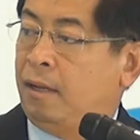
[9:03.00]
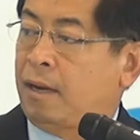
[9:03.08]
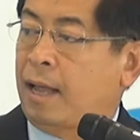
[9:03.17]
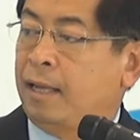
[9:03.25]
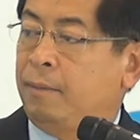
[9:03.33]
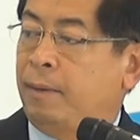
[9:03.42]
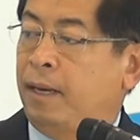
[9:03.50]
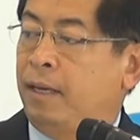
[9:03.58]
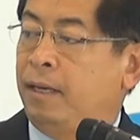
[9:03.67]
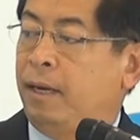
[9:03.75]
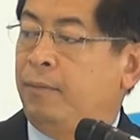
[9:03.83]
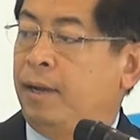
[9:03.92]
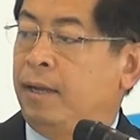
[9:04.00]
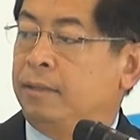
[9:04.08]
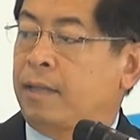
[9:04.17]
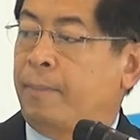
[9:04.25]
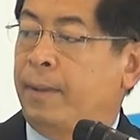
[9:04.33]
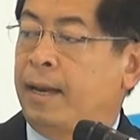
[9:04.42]
ไล่ขึ้นมาเรื่อยๆว่า
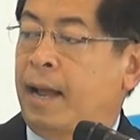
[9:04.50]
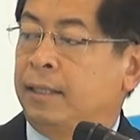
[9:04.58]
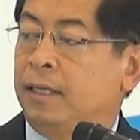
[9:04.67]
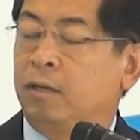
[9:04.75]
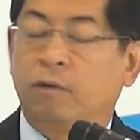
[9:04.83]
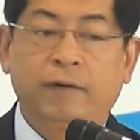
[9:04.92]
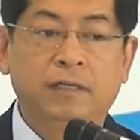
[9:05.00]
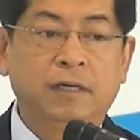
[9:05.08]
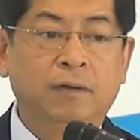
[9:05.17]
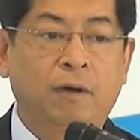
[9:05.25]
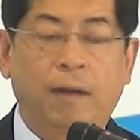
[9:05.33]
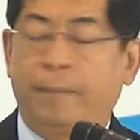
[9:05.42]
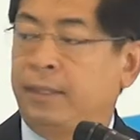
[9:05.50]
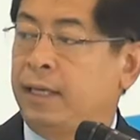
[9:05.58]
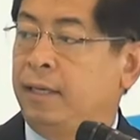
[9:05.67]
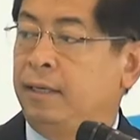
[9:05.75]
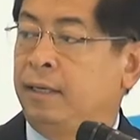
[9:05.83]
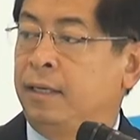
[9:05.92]
ถ้าเป็นอาร์เท a r คอนเวนชั่นแนลออยล์ประเท
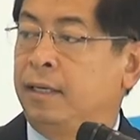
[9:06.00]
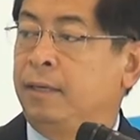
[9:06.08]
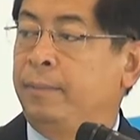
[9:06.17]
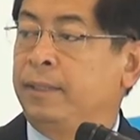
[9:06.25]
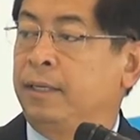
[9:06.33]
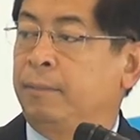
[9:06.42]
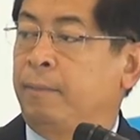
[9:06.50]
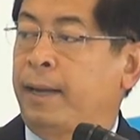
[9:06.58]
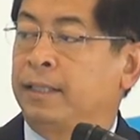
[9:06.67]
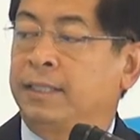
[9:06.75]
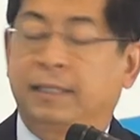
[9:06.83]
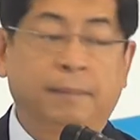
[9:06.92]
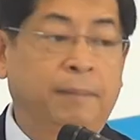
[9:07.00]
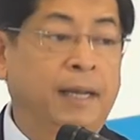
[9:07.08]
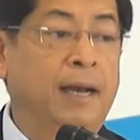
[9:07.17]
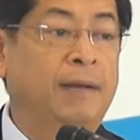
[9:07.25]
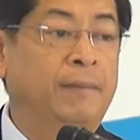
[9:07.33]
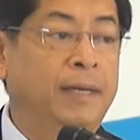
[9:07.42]
ศอื่นๆนี่ขึ้นไปถึงประมาณ 70 เห
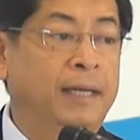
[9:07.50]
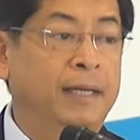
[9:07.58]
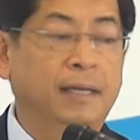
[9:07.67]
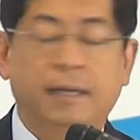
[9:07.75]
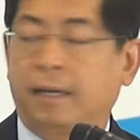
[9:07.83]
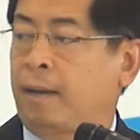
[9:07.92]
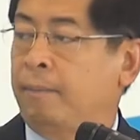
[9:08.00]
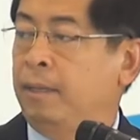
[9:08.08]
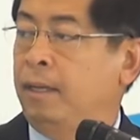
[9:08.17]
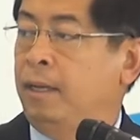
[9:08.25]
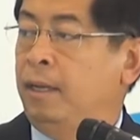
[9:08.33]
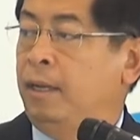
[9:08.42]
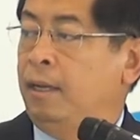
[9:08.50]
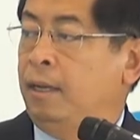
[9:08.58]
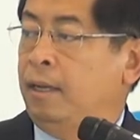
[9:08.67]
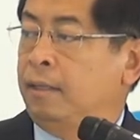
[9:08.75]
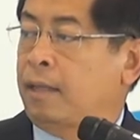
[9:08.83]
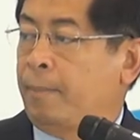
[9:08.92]
รียญแล้ววันนี้นะครับ
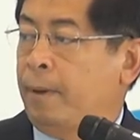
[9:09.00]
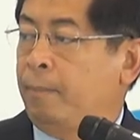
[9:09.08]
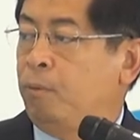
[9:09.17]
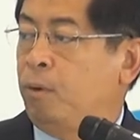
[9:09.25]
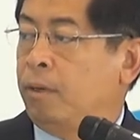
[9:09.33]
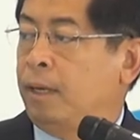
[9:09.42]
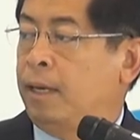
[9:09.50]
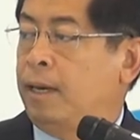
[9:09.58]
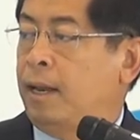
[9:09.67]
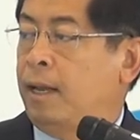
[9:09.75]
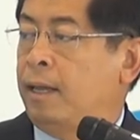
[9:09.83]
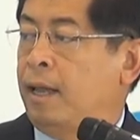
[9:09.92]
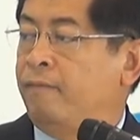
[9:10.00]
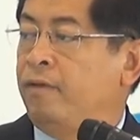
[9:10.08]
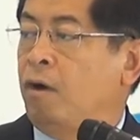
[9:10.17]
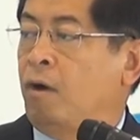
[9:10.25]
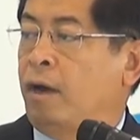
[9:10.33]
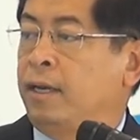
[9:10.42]
ถ้าเป็นพวกเเอ็นฮฟ
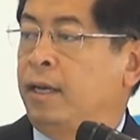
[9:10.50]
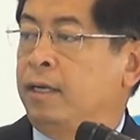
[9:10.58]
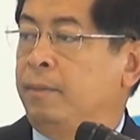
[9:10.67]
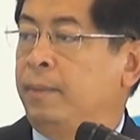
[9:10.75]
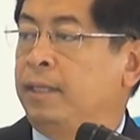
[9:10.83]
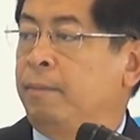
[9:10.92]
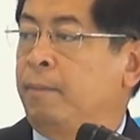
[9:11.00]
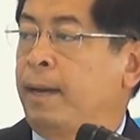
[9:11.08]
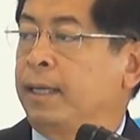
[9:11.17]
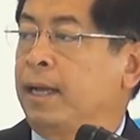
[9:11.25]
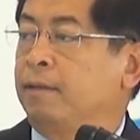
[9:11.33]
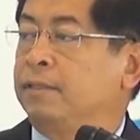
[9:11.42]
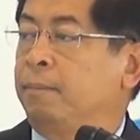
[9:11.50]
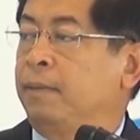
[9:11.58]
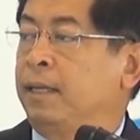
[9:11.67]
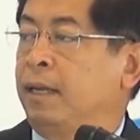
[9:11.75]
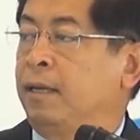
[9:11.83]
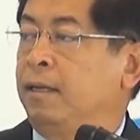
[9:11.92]
วี่ออยล์เนี่ยขึ้นไปถึงประมาณ 90
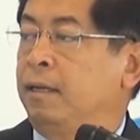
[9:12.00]
เหรียญ